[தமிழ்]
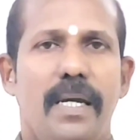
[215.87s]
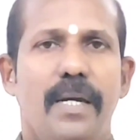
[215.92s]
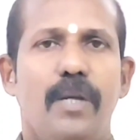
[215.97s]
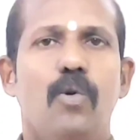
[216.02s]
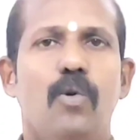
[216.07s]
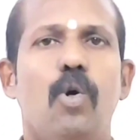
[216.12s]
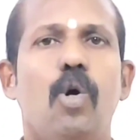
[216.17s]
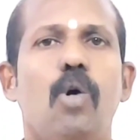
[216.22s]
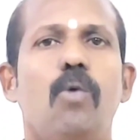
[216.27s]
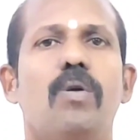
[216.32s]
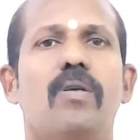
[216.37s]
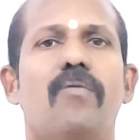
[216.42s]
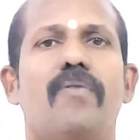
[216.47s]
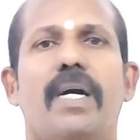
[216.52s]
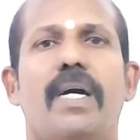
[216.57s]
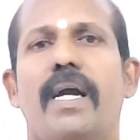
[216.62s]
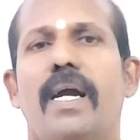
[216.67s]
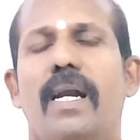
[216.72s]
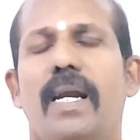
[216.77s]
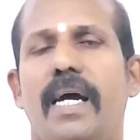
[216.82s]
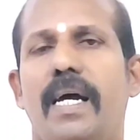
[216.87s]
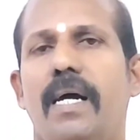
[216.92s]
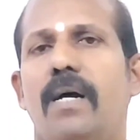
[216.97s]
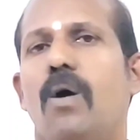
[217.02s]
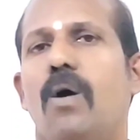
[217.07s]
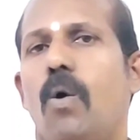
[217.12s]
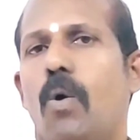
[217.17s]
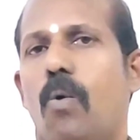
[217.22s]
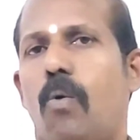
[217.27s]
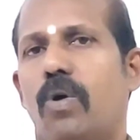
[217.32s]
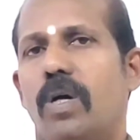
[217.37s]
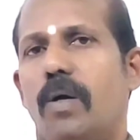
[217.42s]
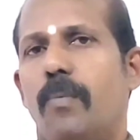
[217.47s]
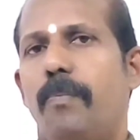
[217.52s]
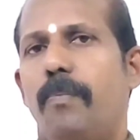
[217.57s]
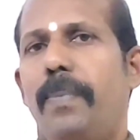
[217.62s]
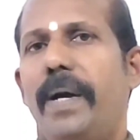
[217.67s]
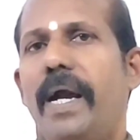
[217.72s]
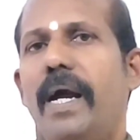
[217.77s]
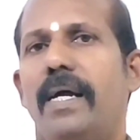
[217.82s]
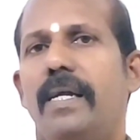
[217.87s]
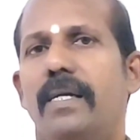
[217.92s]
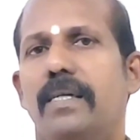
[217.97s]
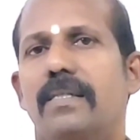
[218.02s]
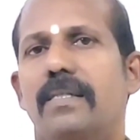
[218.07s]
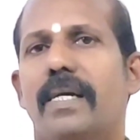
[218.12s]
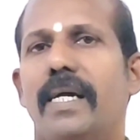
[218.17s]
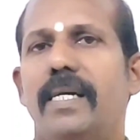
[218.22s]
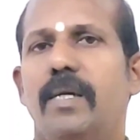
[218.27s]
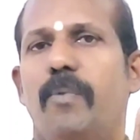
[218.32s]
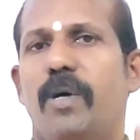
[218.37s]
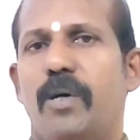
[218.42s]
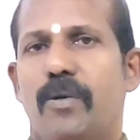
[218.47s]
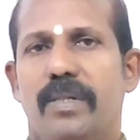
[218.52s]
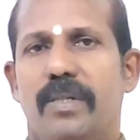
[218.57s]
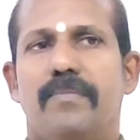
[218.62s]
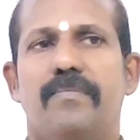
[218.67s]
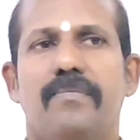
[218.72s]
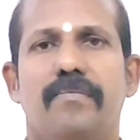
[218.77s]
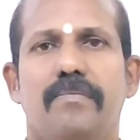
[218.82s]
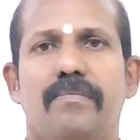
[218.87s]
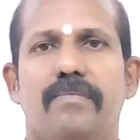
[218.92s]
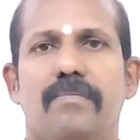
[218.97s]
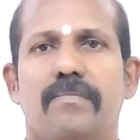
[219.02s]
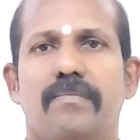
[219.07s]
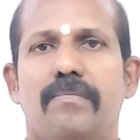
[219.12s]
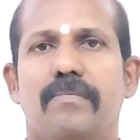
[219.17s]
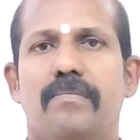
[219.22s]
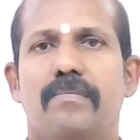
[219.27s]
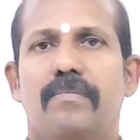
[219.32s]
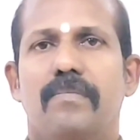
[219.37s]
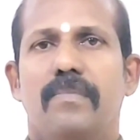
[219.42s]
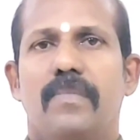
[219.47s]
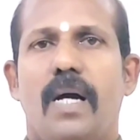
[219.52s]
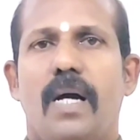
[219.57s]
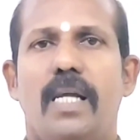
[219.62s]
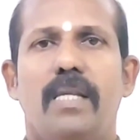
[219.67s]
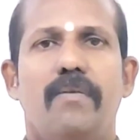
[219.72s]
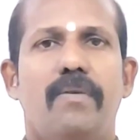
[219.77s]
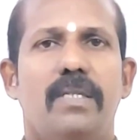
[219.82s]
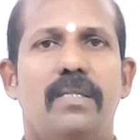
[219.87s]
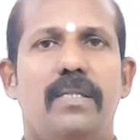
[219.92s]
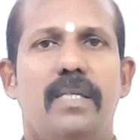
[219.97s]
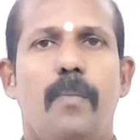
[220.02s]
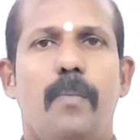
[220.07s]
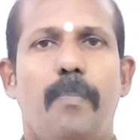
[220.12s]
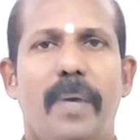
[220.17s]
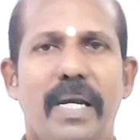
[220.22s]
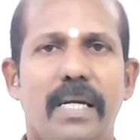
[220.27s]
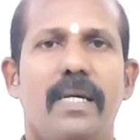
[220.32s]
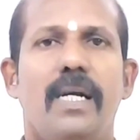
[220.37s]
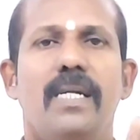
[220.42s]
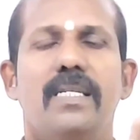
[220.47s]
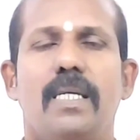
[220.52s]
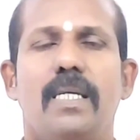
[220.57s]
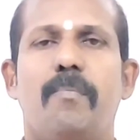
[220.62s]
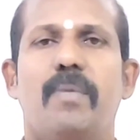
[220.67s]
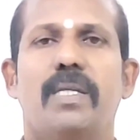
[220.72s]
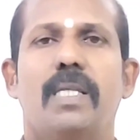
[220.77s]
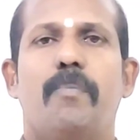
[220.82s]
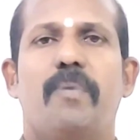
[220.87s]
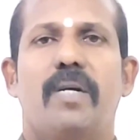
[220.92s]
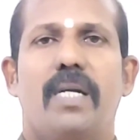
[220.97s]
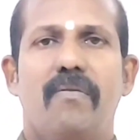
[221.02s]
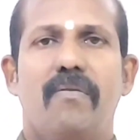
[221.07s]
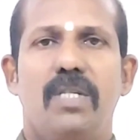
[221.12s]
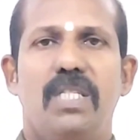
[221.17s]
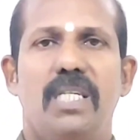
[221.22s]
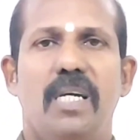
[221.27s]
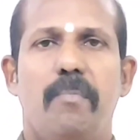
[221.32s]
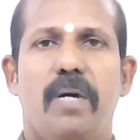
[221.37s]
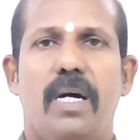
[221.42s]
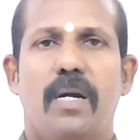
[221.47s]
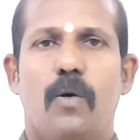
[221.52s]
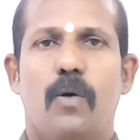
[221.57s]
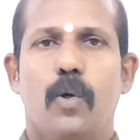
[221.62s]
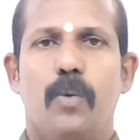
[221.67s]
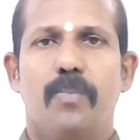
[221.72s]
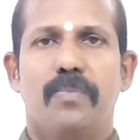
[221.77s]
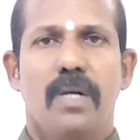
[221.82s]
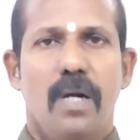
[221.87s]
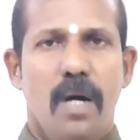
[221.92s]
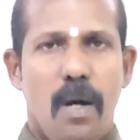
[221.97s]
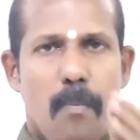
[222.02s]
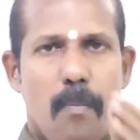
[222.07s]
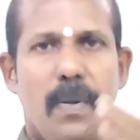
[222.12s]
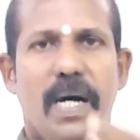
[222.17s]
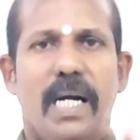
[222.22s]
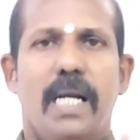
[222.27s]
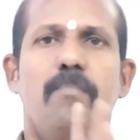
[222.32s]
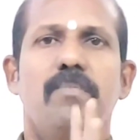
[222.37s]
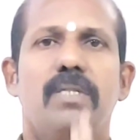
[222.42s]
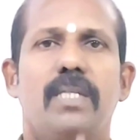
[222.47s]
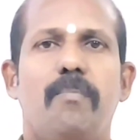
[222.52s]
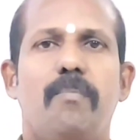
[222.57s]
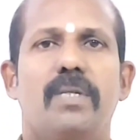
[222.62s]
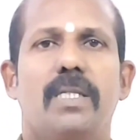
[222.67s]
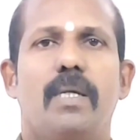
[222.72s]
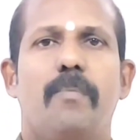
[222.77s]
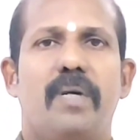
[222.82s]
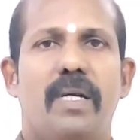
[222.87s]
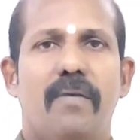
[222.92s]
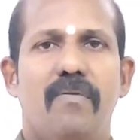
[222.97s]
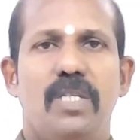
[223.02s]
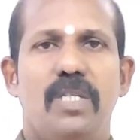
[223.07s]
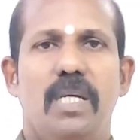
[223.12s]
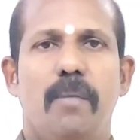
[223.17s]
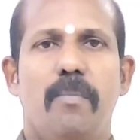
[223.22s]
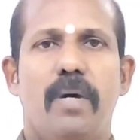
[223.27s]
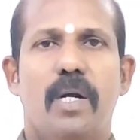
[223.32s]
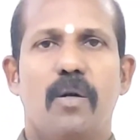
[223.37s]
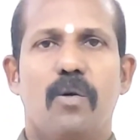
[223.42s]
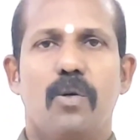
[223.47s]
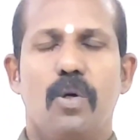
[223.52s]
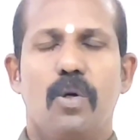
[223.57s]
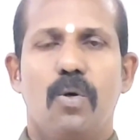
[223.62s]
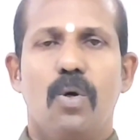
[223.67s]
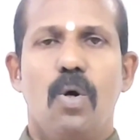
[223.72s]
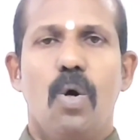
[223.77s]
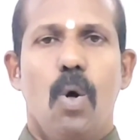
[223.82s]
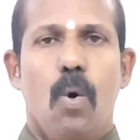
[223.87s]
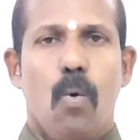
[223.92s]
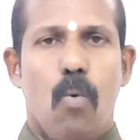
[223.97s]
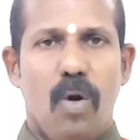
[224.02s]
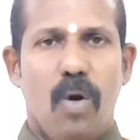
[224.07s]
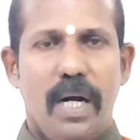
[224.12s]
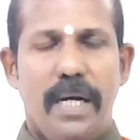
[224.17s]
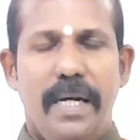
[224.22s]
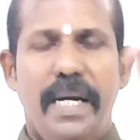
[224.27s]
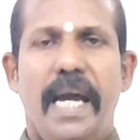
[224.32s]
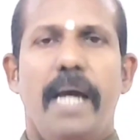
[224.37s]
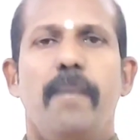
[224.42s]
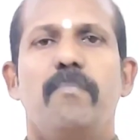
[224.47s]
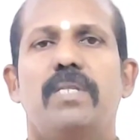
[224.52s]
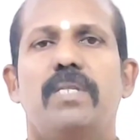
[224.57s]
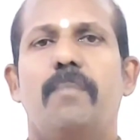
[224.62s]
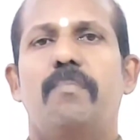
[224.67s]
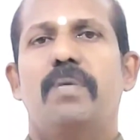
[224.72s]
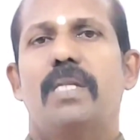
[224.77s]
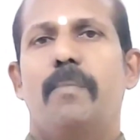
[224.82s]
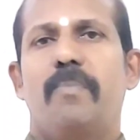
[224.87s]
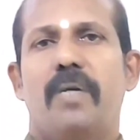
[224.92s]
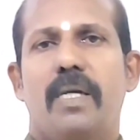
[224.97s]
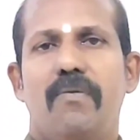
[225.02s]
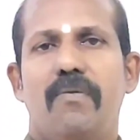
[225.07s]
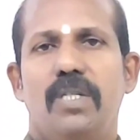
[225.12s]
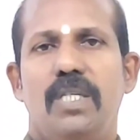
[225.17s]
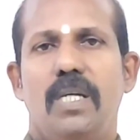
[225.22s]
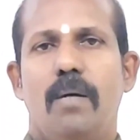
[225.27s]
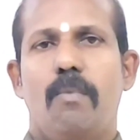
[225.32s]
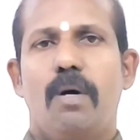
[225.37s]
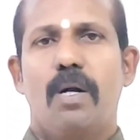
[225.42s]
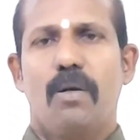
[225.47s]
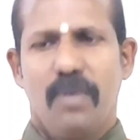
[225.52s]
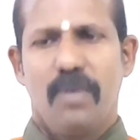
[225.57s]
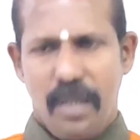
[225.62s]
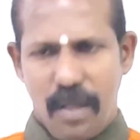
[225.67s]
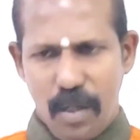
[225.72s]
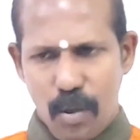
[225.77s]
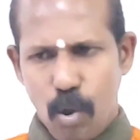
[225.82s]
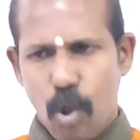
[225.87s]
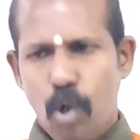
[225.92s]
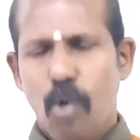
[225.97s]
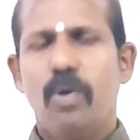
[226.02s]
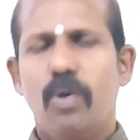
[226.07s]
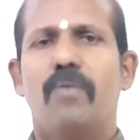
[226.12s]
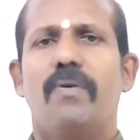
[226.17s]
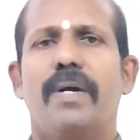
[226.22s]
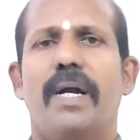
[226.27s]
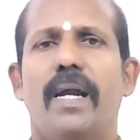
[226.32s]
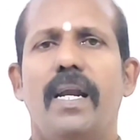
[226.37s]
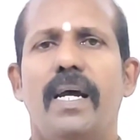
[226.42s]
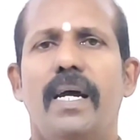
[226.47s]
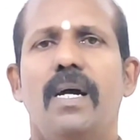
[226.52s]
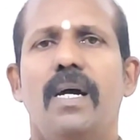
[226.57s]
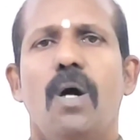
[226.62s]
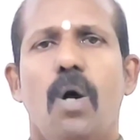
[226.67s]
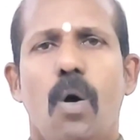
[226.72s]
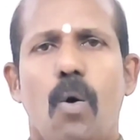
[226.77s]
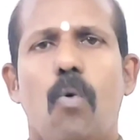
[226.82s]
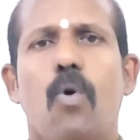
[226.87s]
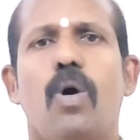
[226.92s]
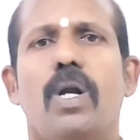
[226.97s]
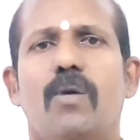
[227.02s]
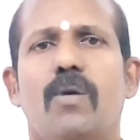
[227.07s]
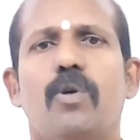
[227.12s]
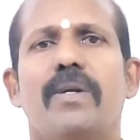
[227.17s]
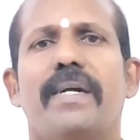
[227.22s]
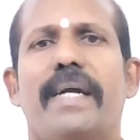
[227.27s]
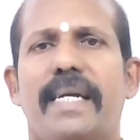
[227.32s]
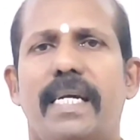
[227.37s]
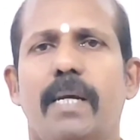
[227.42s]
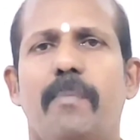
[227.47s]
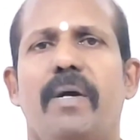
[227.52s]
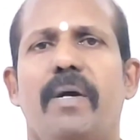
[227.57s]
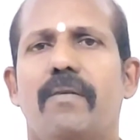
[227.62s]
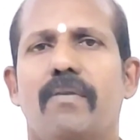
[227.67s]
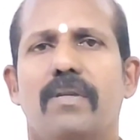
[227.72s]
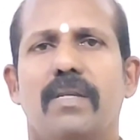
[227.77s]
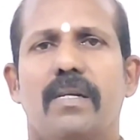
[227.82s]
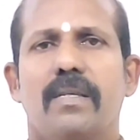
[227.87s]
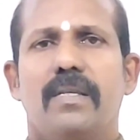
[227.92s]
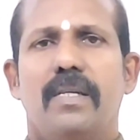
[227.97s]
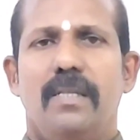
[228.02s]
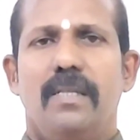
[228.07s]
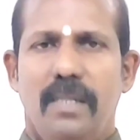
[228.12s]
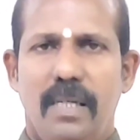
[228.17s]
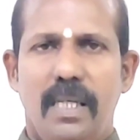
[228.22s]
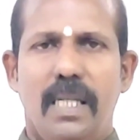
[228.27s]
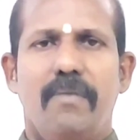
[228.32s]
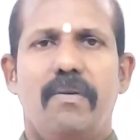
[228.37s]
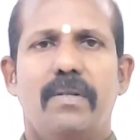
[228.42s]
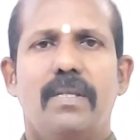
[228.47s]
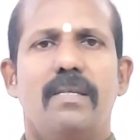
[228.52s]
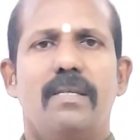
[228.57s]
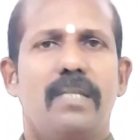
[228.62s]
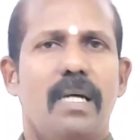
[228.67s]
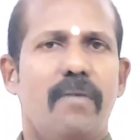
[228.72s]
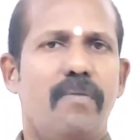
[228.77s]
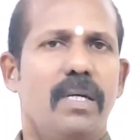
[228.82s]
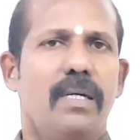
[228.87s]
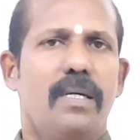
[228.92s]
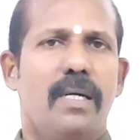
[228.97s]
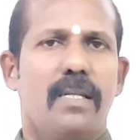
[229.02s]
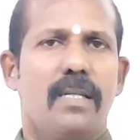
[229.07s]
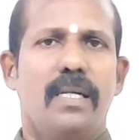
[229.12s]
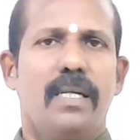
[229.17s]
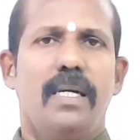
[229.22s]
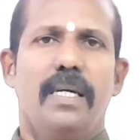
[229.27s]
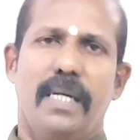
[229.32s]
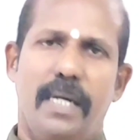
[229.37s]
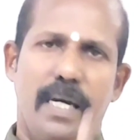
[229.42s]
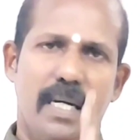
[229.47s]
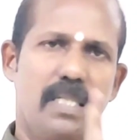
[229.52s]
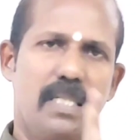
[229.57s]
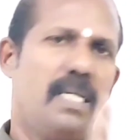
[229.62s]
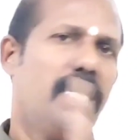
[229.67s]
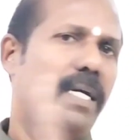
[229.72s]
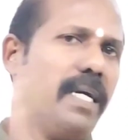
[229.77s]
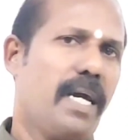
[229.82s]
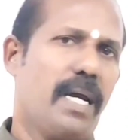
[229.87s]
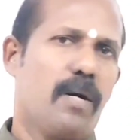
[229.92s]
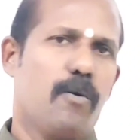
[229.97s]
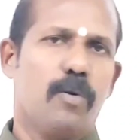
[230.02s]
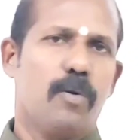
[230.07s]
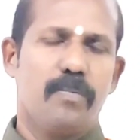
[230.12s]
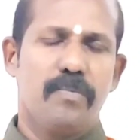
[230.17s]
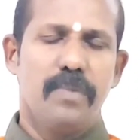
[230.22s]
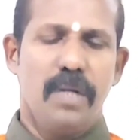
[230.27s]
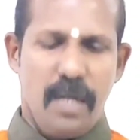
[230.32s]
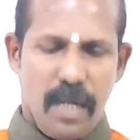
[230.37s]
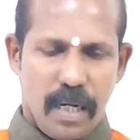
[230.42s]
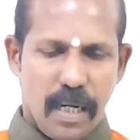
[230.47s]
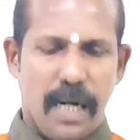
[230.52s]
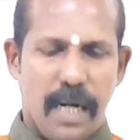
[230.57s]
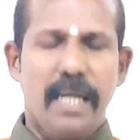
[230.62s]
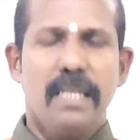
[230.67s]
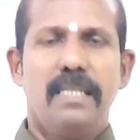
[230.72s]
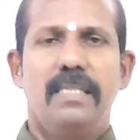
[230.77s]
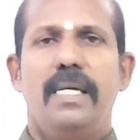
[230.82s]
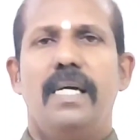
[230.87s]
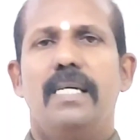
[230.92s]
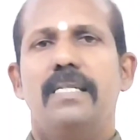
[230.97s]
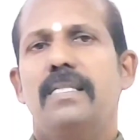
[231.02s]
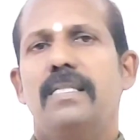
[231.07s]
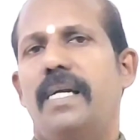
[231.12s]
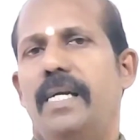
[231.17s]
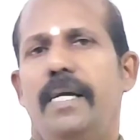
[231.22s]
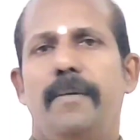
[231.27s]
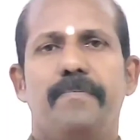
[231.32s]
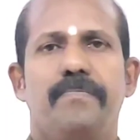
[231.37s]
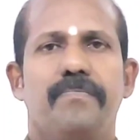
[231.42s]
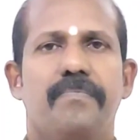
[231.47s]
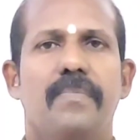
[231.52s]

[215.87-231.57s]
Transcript: ஏதோ ஒரு வகையில் உங்கள் பேர் கெட்டு போயிருங்க அது வந்து பெண்கள் சம்மந்தப்பட்ட விஷயமா இருக்கட்டும் பணம் சம்மந்தப்பட்ட விஷயமா இருக்கட்டும் உங்கள் நேம் சம்மந்தப்பட்ட விஷயமா இருக்கும் ஏதோ ஒரு வகையில் உங்களுக்கு ஒரு கெட்ட பெயர் வந்துடுது இதை வந்து தவிர்க்கிறதுக்கு நீங்கள் எச்சரிக்கையாக இருக்கும் கடைசியாக சனி